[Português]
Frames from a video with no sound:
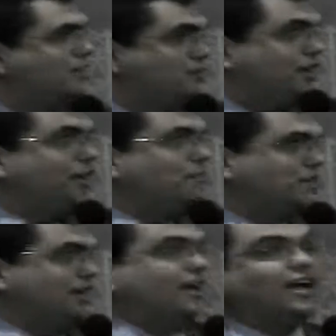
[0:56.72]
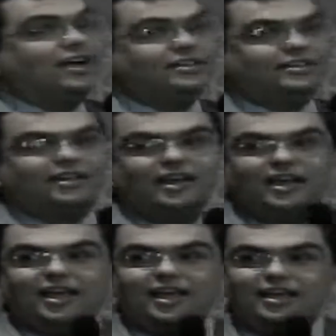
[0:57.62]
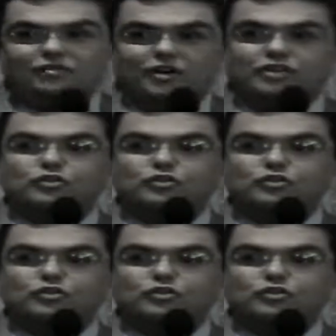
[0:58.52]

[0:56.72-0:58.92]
já vim aqui para essa casa. Ivandro